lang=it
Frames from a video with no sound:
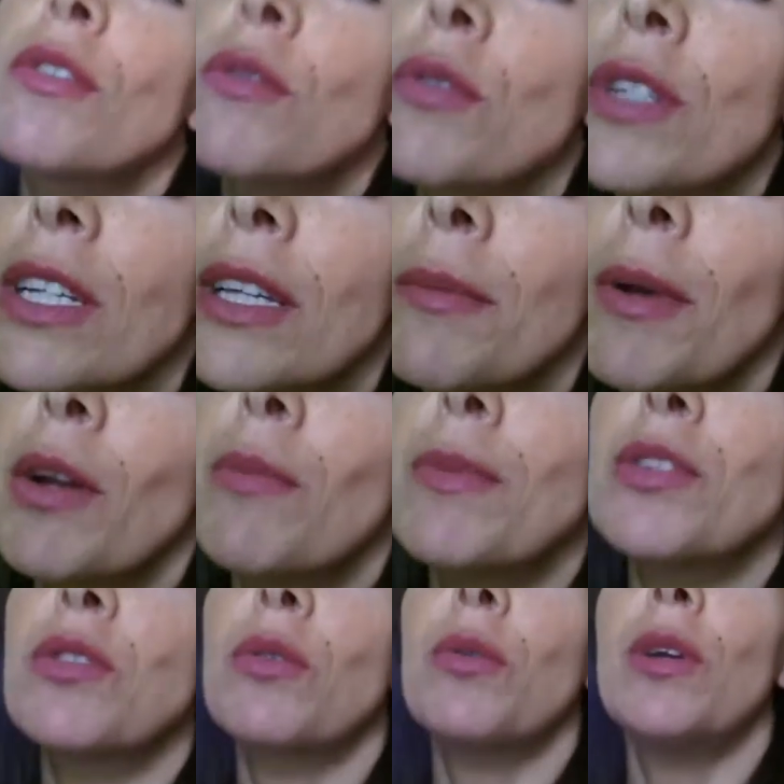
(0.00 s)
scusate ma l'ho
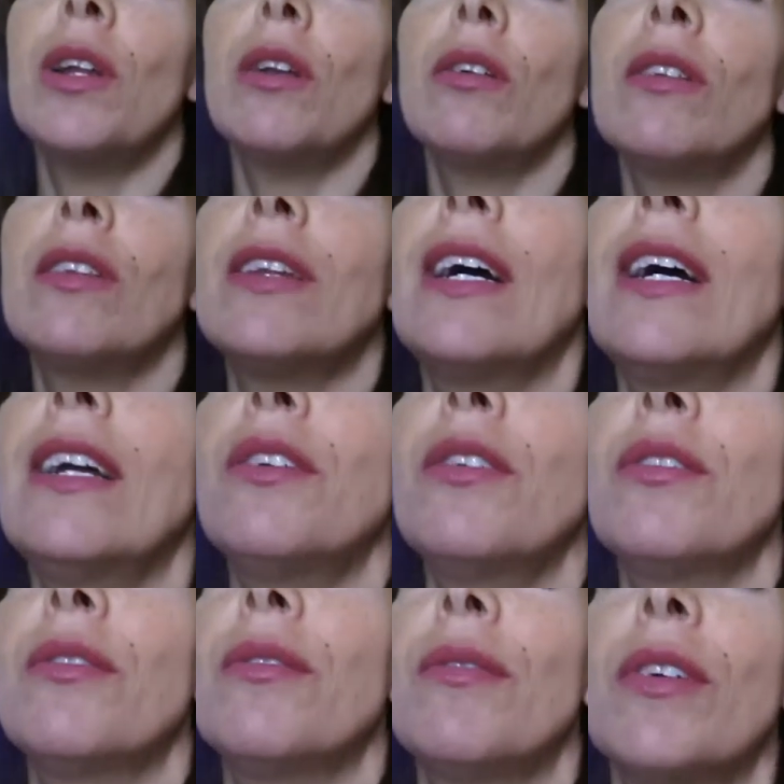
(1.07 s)
messo qui
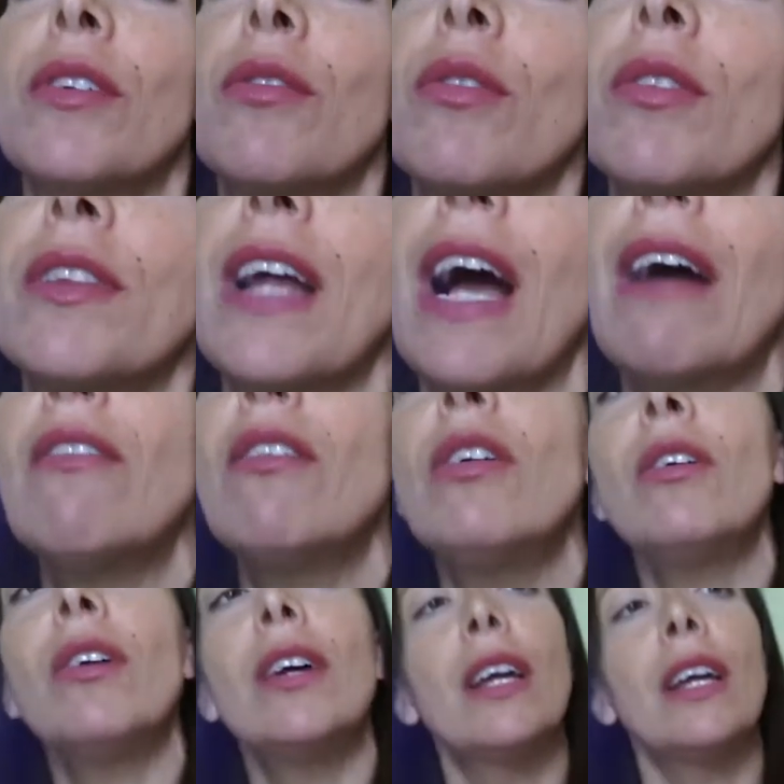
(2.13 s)
lontano sul
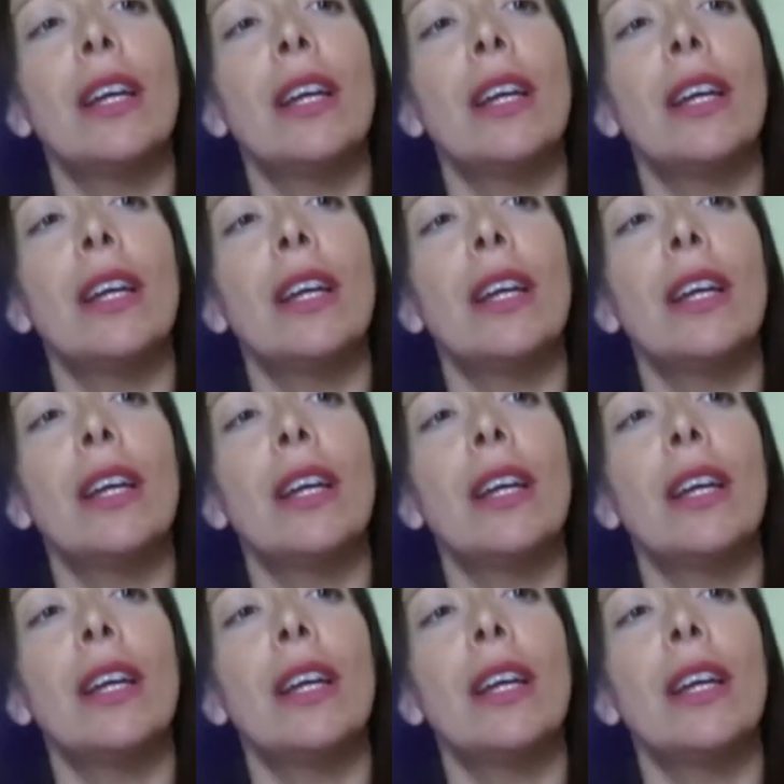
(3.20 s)
tavolo,